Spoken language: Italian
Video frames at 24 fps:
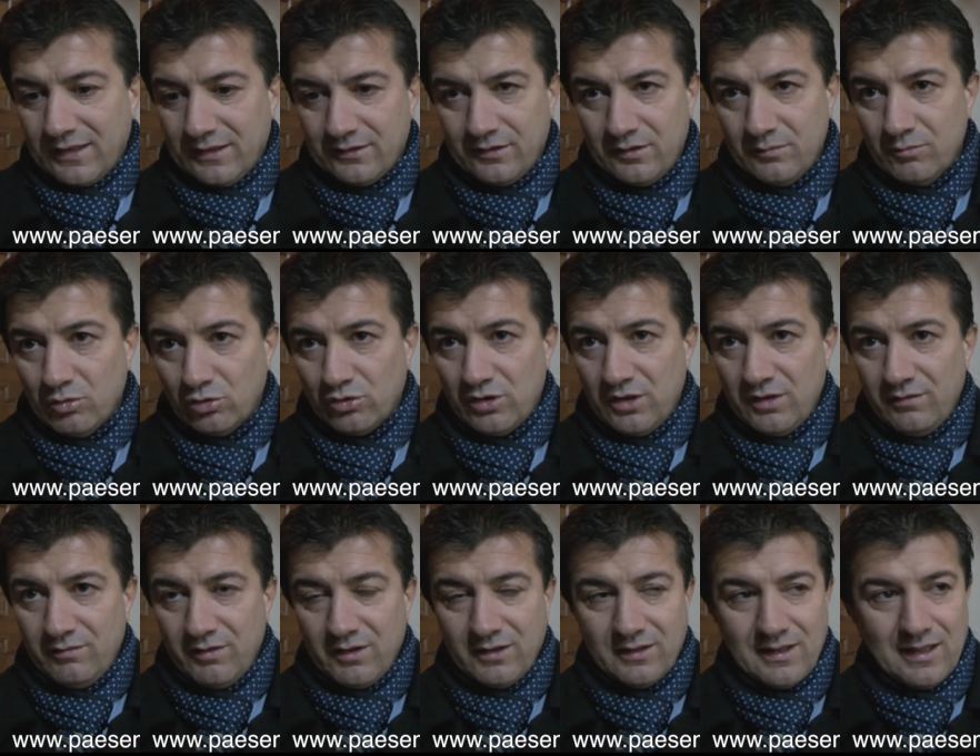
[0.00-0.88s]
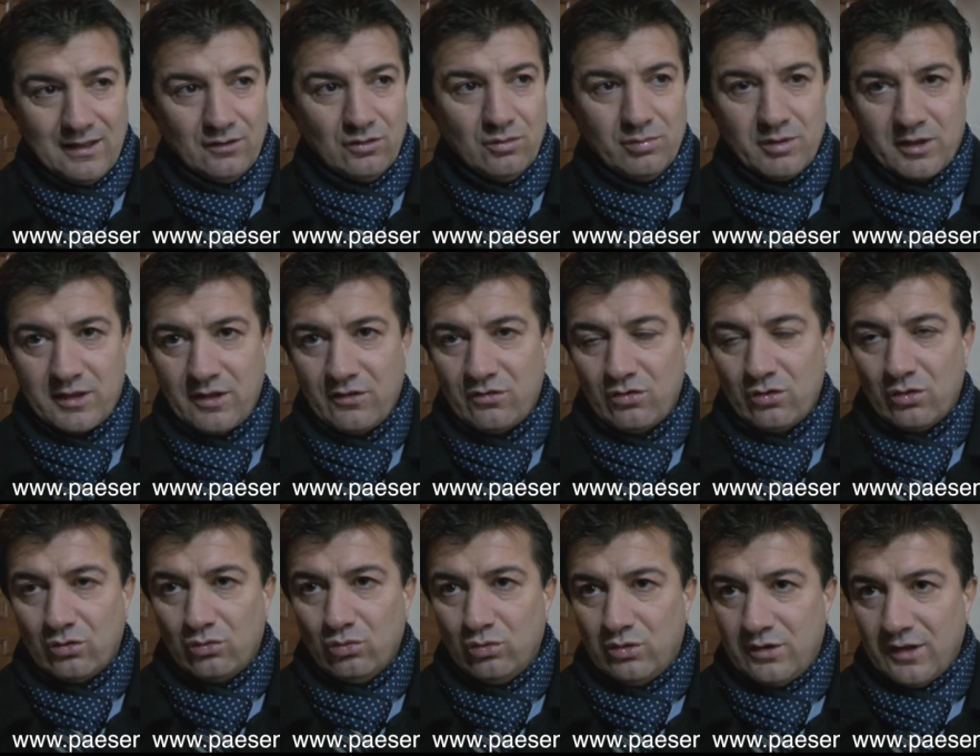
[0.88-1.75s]
tanti motivi, intanto perché
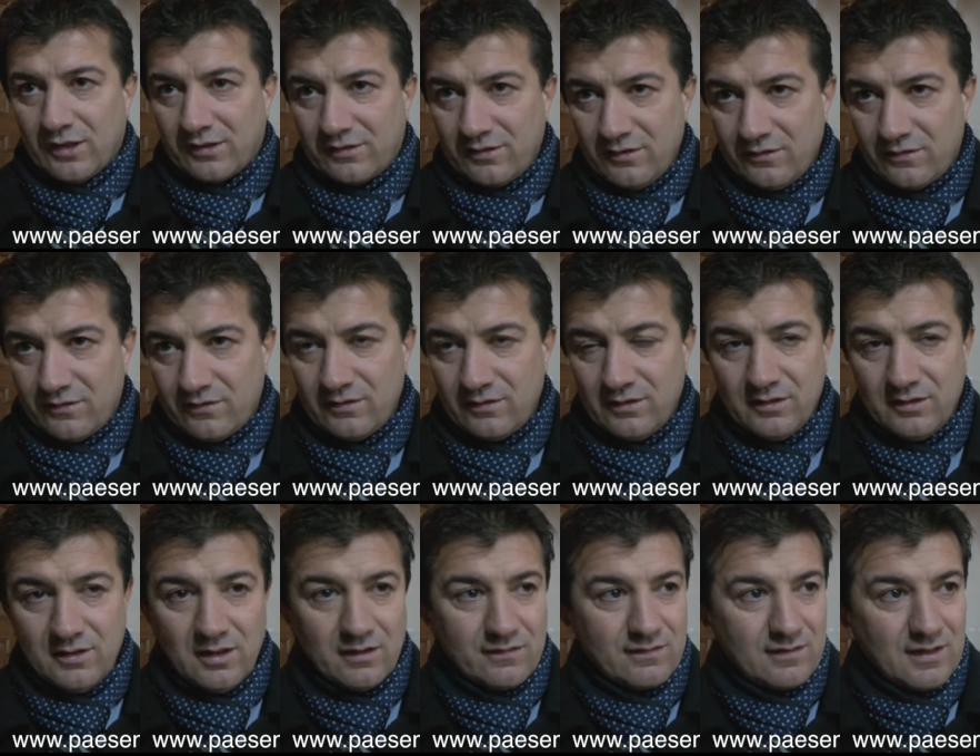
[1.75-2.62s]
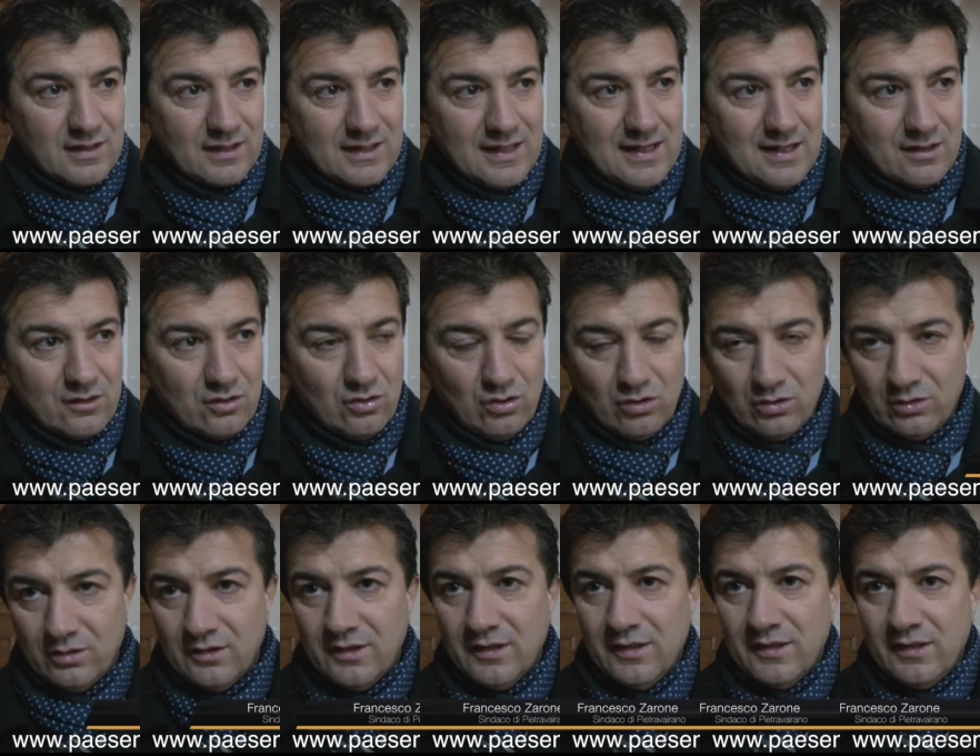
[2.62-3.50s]
sono tutti artisti del San Carlo,